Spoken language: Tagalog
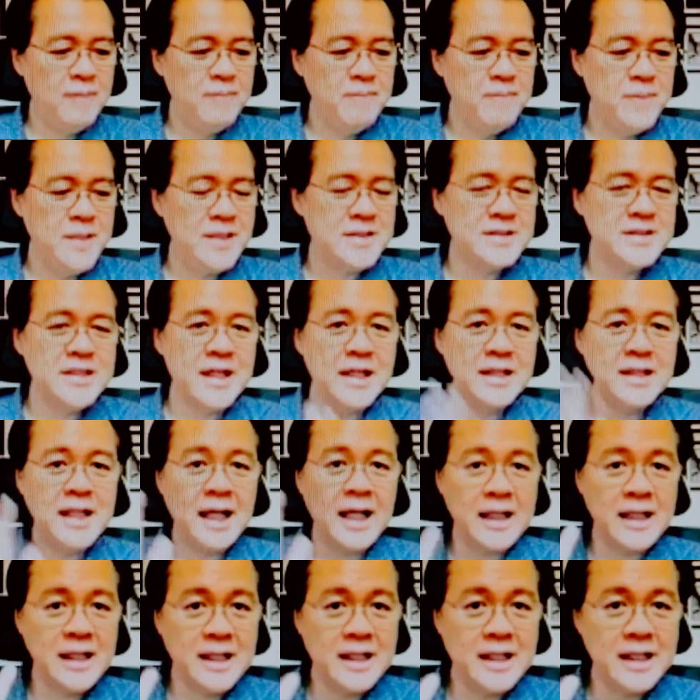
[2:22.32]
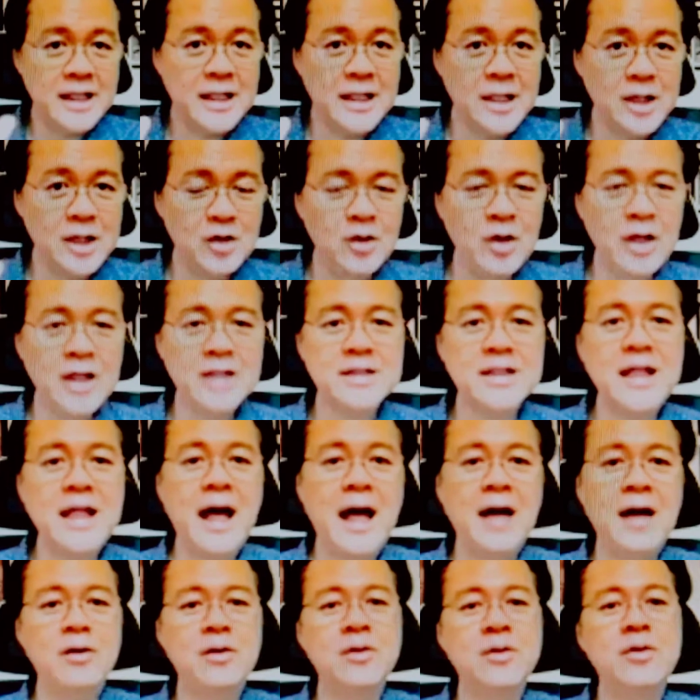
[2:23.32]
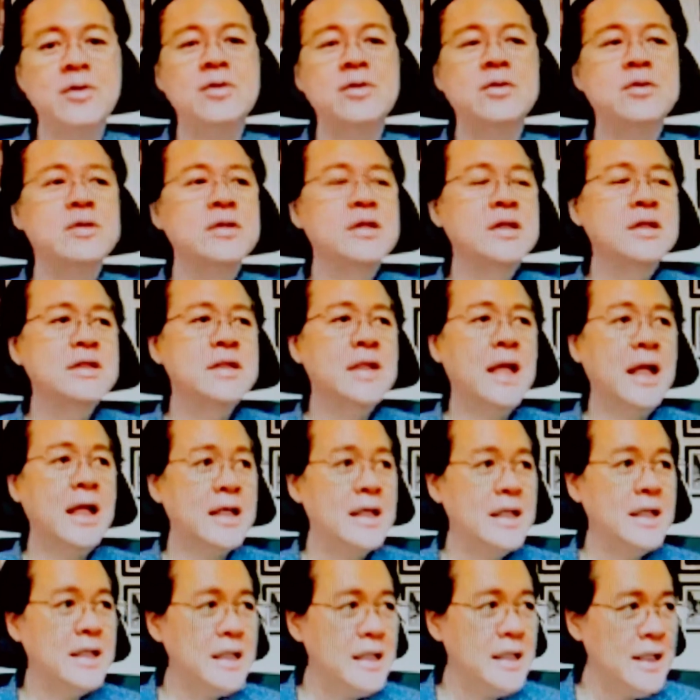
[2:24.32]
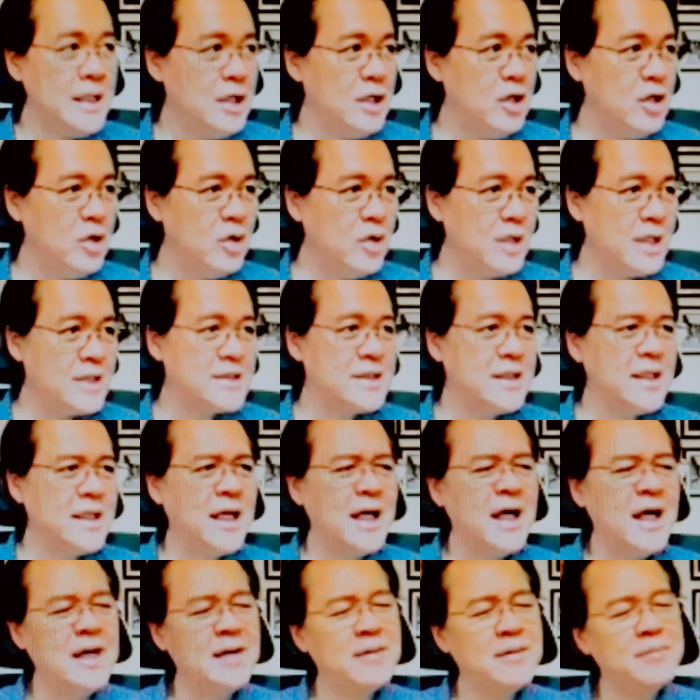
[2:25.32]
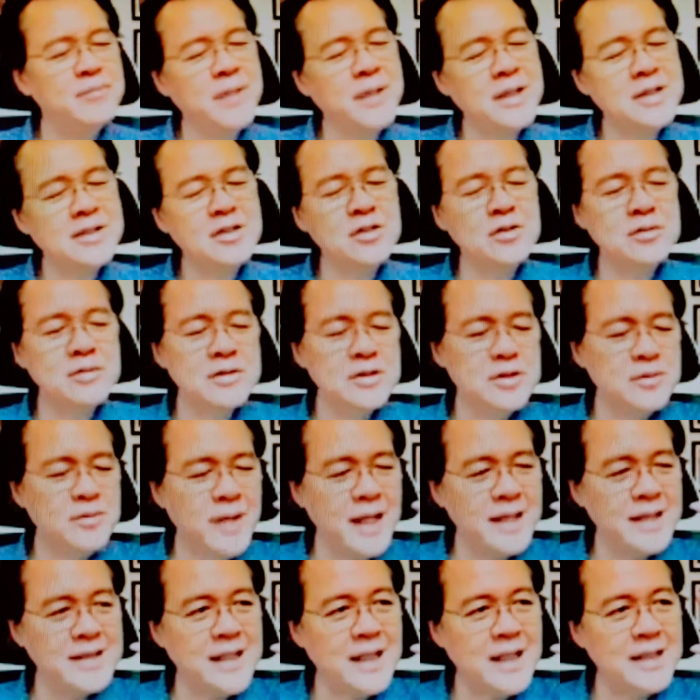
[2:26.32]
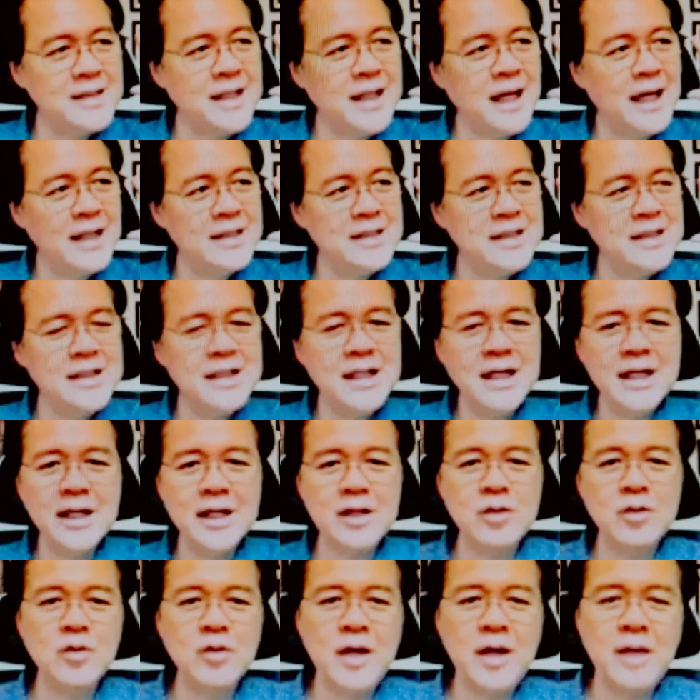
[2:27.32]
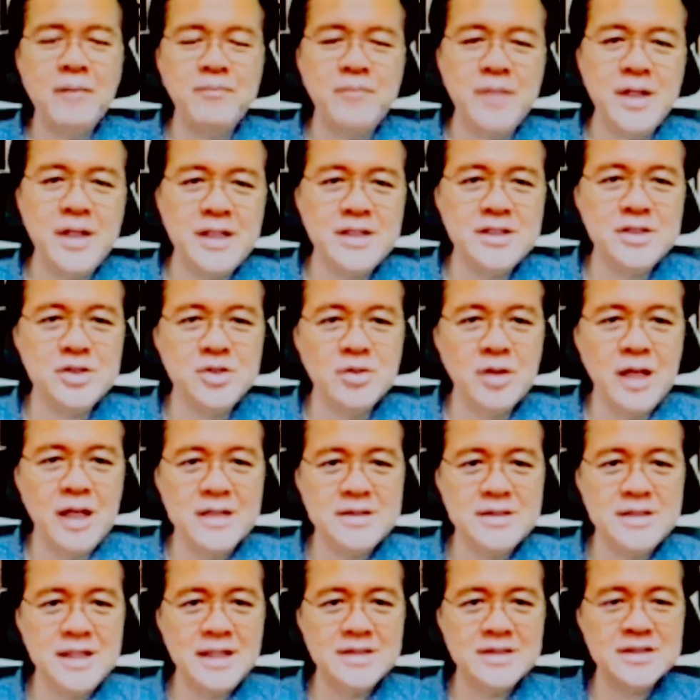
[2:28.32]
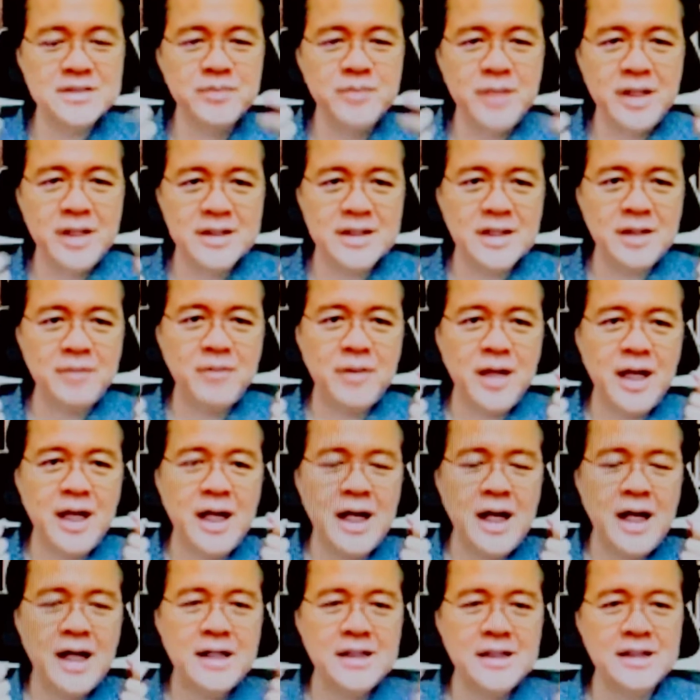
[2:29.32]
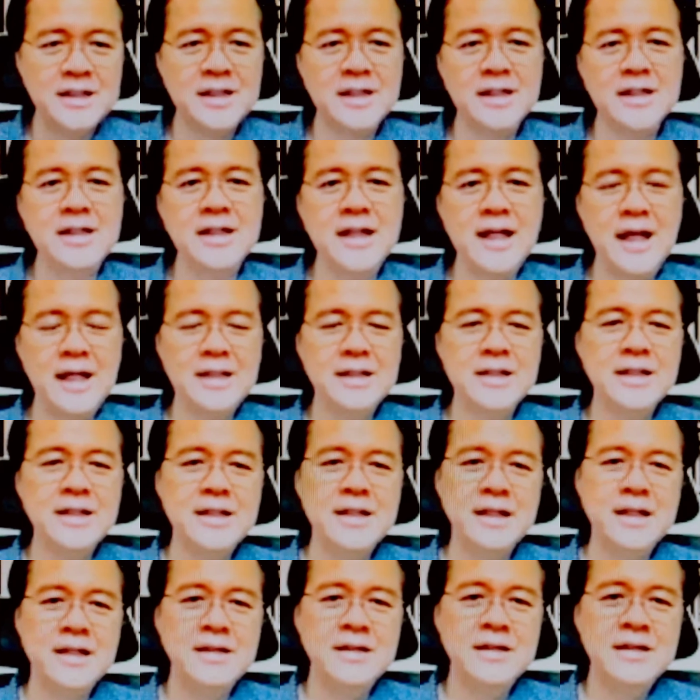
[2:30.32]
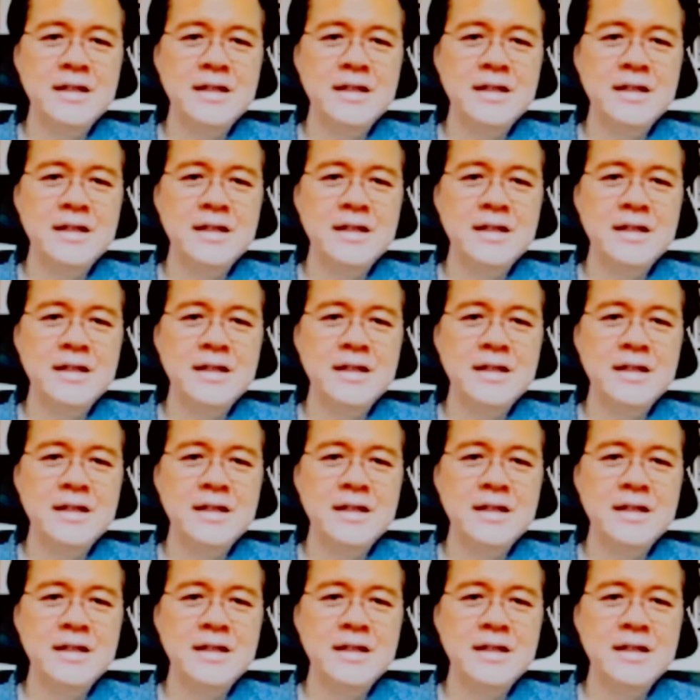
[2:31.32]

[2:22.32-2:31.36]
minsan nahihilo ang tao. Nahihilo kasi nga pag tumatanda, hindi na ganun kabilis yung adjustment ng mga artery natin eh.